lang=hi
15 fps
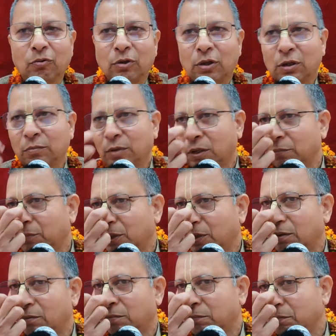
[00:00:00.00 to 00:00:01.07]
होने के बाद में
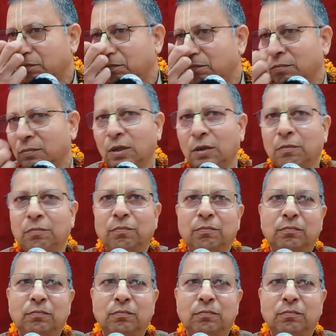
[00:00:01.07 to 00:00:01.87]
अब